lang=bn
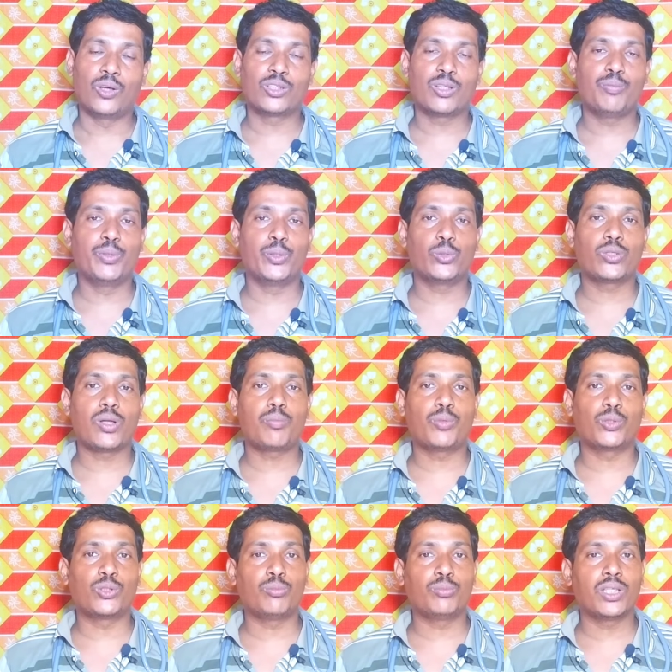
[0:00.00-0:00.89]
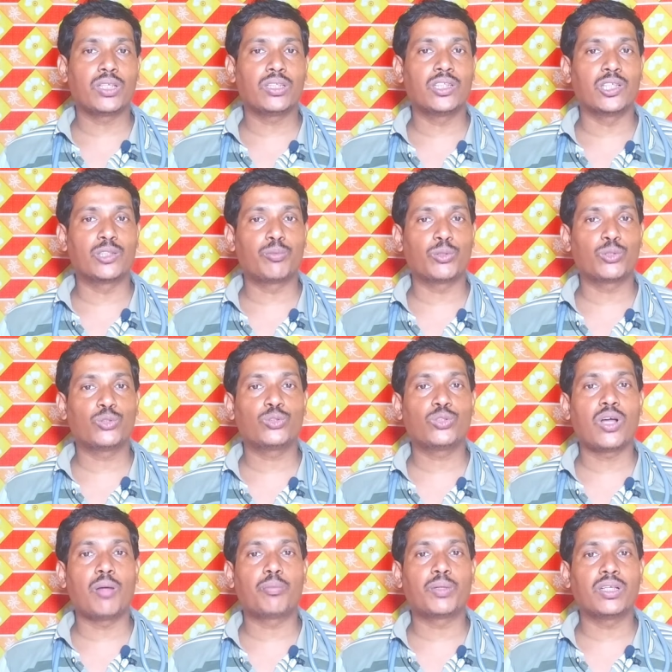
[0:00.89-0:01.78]
অর্থাৎ ভিডিওটা প্রথম থেকে শেষ
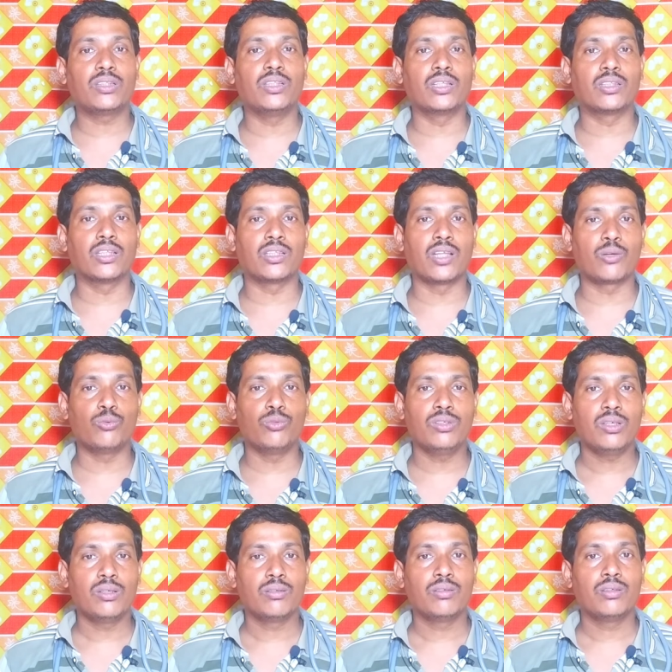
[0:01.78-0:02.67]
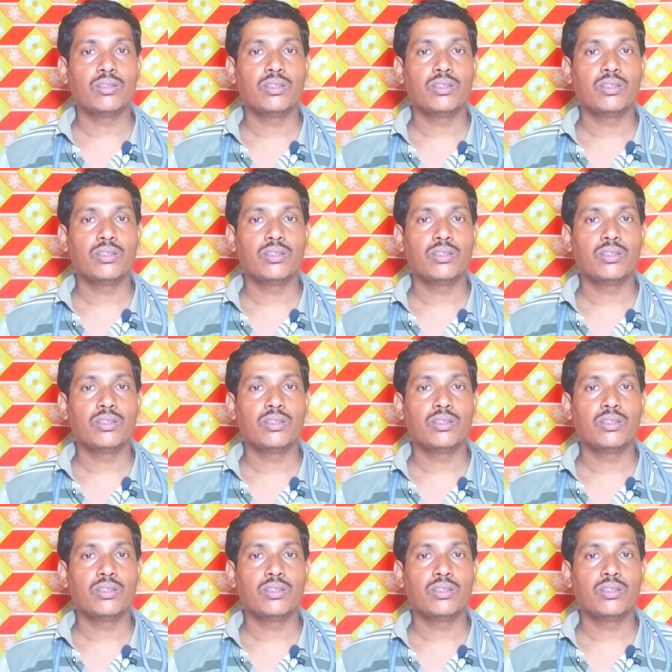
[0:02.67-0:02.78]
পর্যন্ত আপনারা দেখতে থাকুন